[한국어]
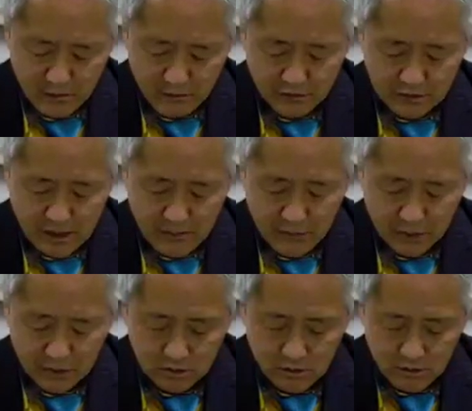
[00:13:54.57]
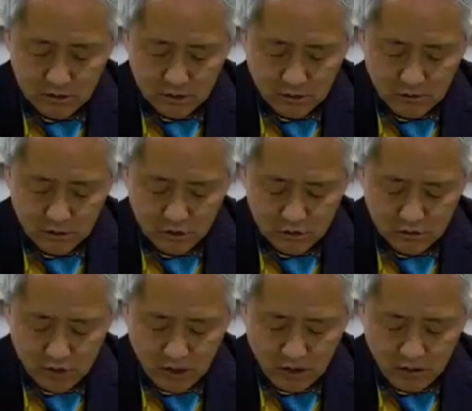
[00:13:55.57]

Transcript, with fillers: 부터 한번 들어본 적 없는 주부가